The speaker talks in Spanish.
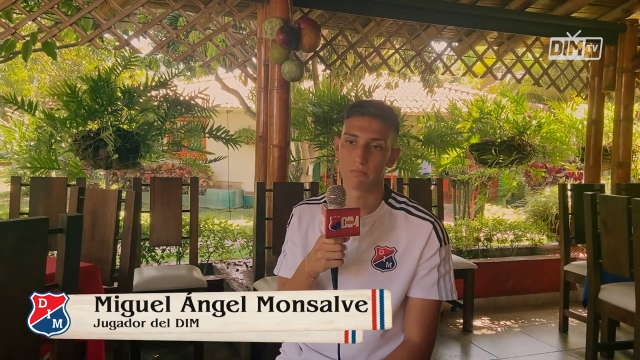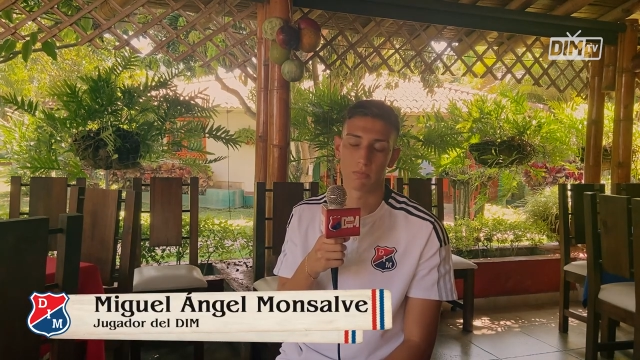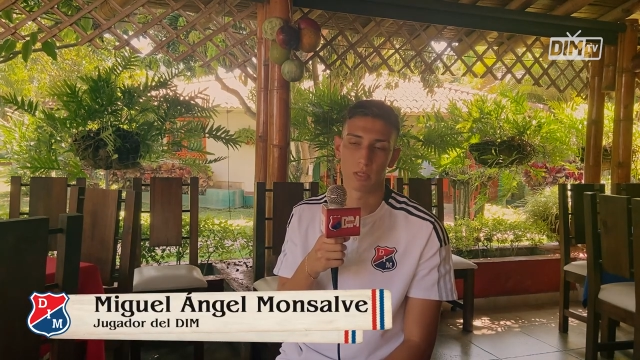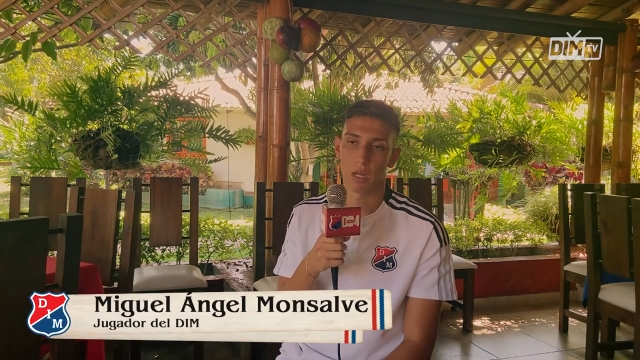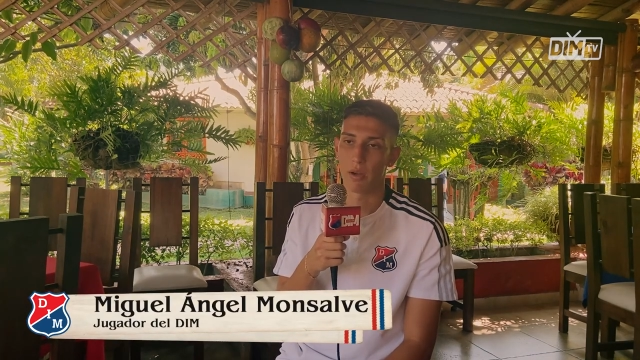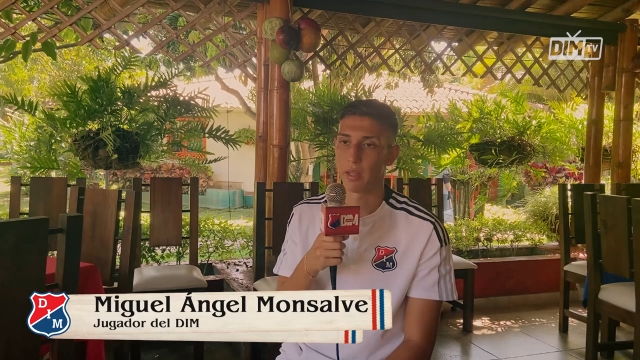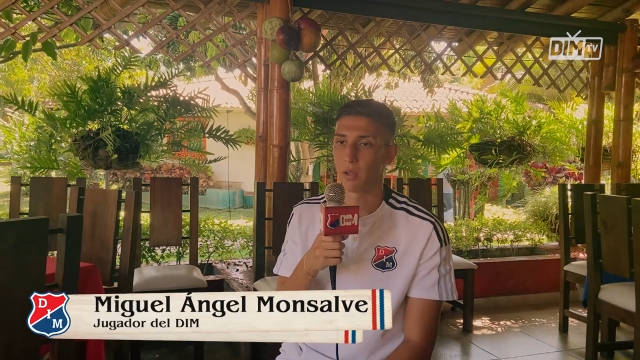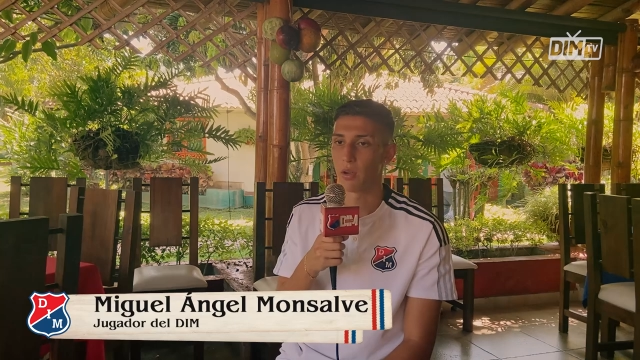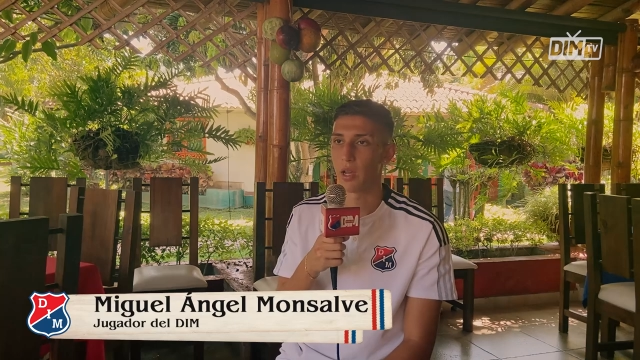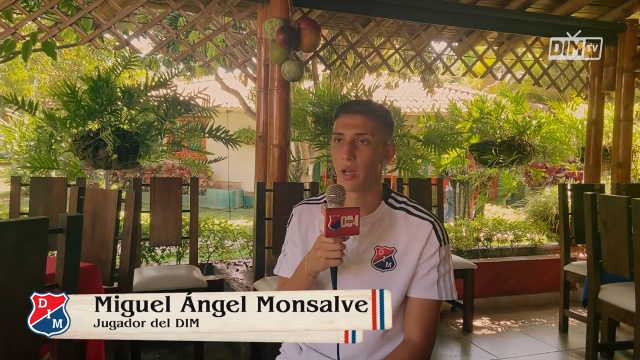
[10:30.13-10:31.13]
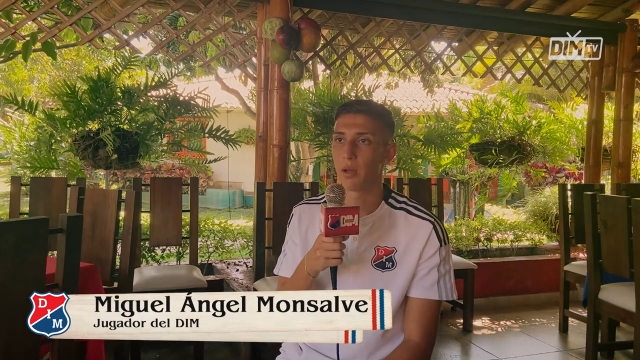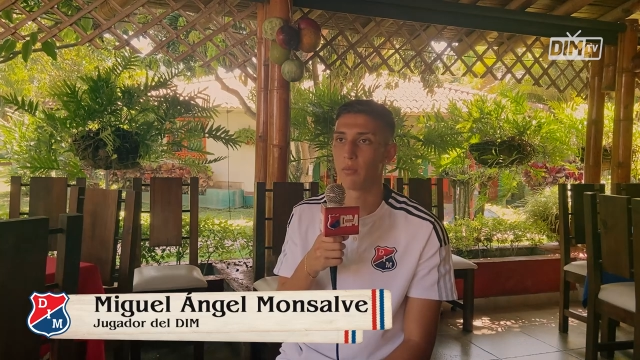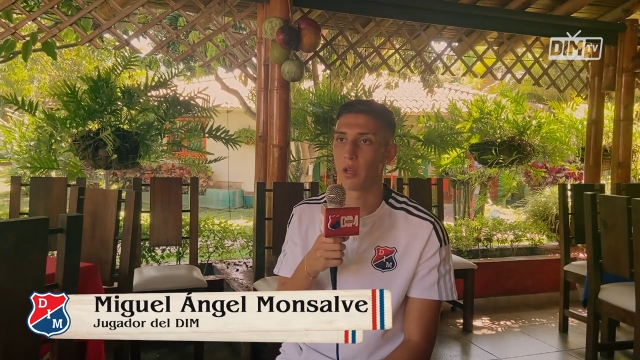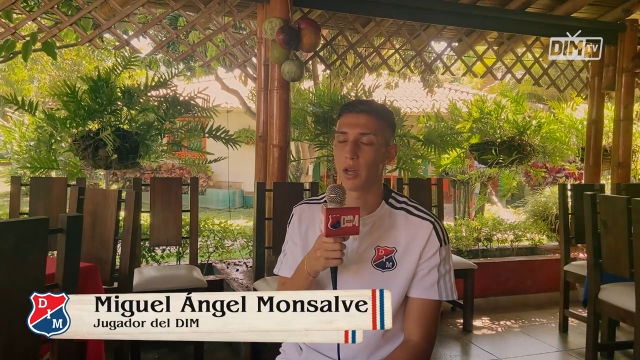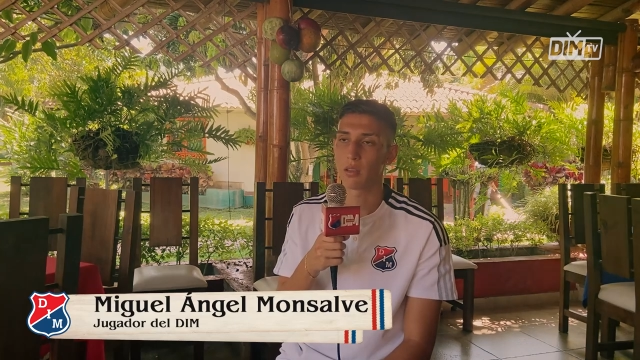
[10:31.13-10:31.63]
saber que voy a,
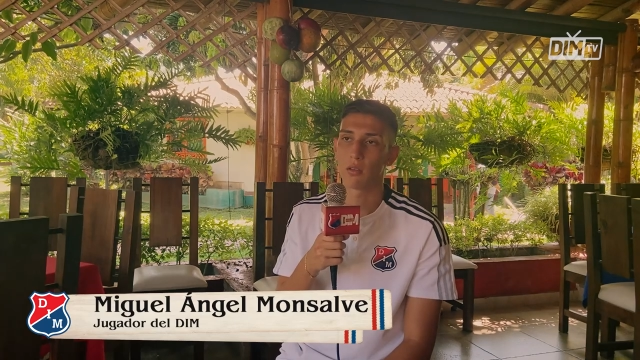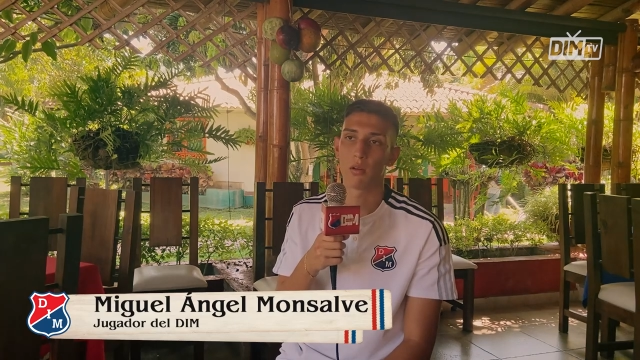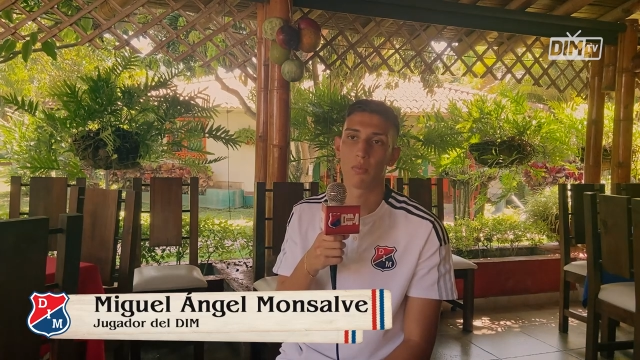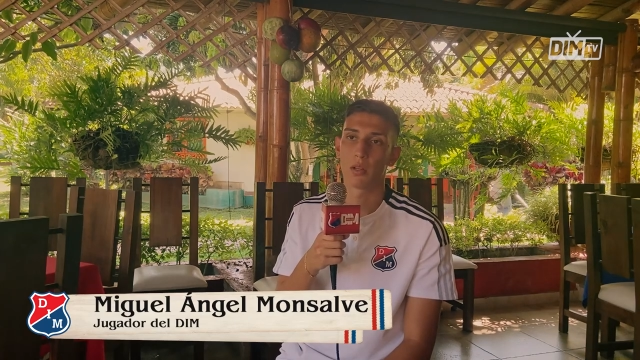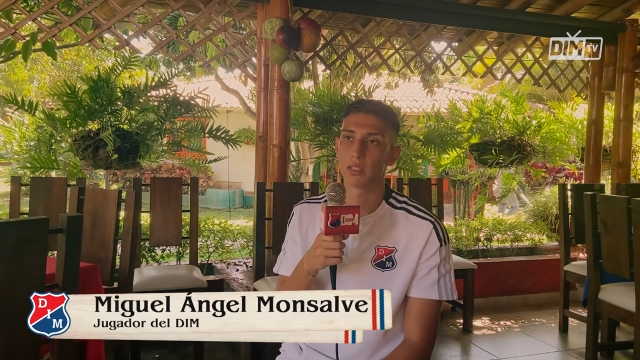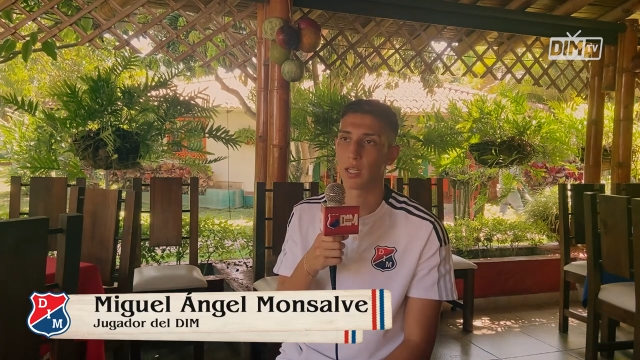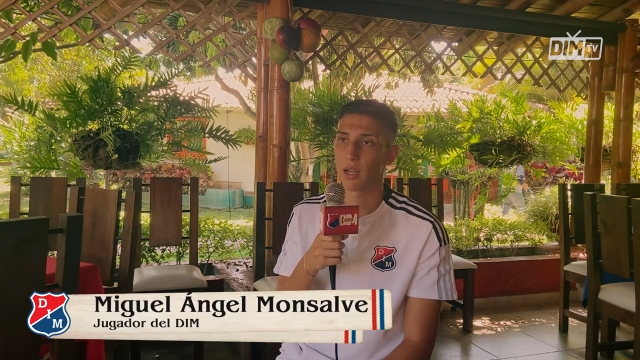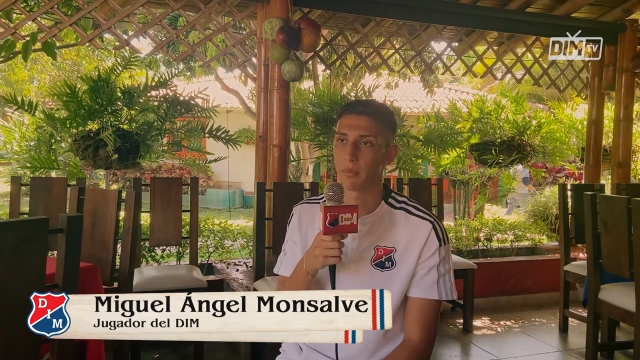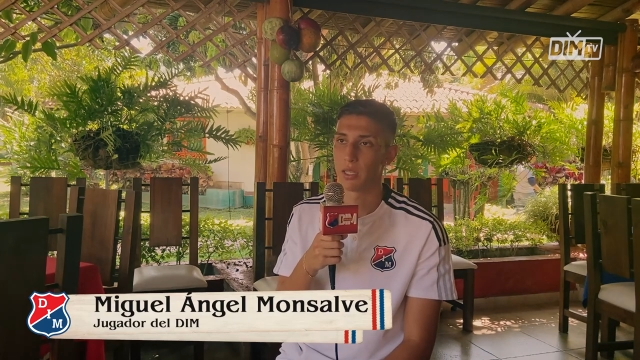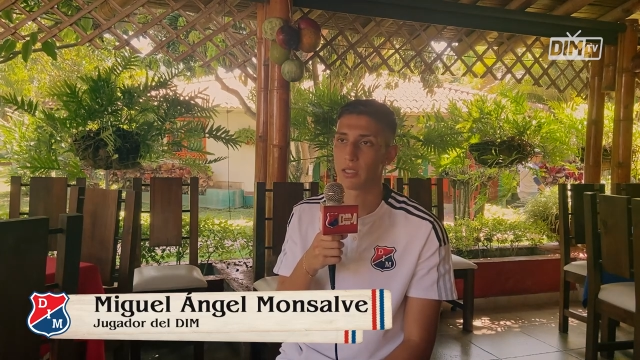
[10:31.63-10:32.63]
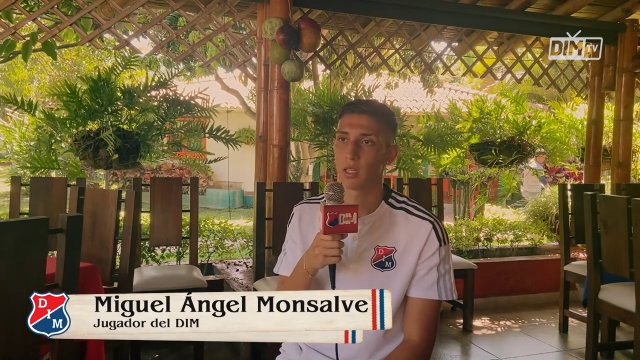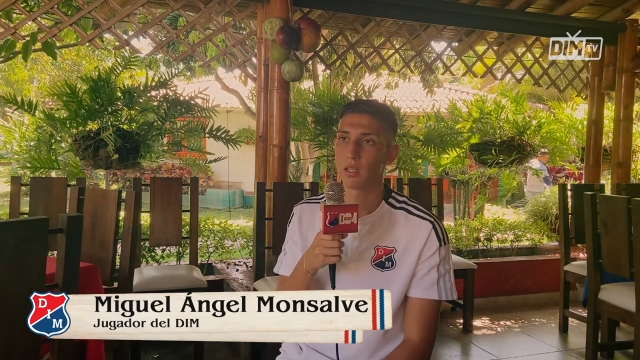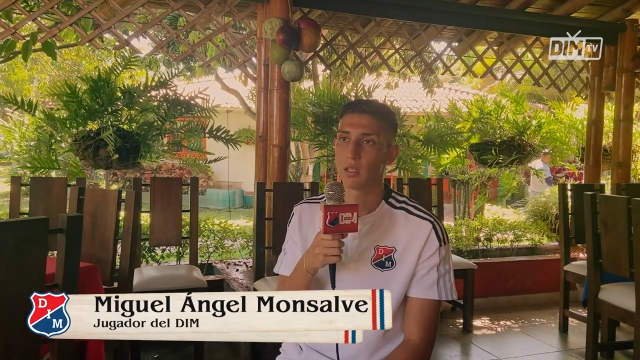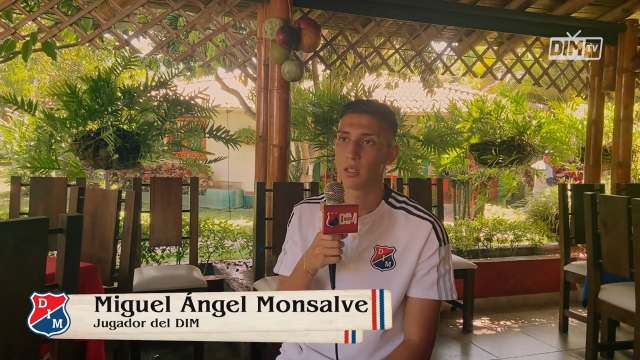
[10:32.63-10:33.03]
dar todo por esta camisa,